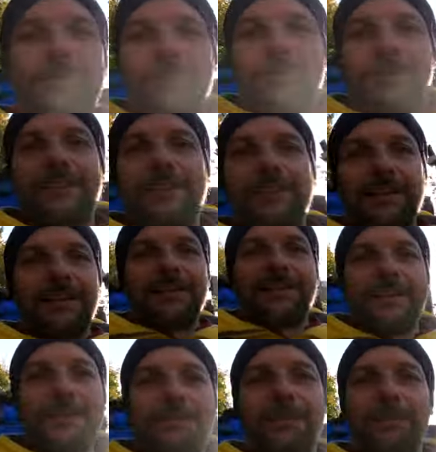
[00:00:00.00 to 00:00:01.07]
so ist es halt,
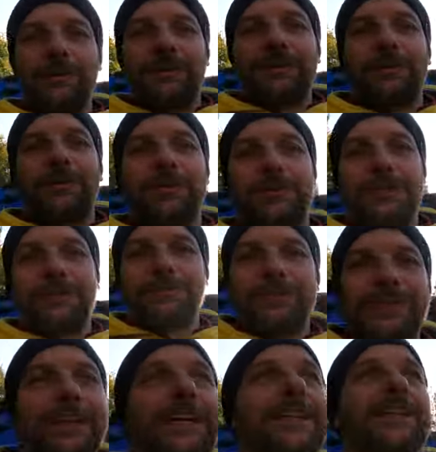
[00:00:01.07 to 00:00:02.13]
wenn man in die
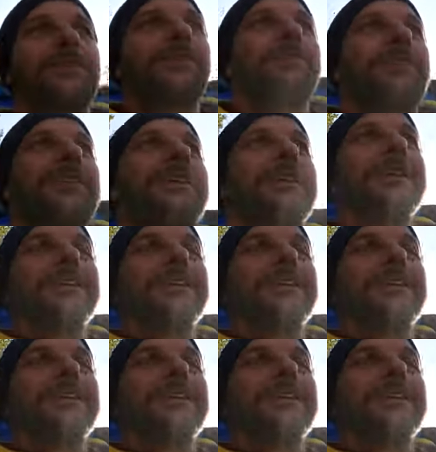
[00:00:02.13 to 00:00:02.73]
Ortschaften reinkommt.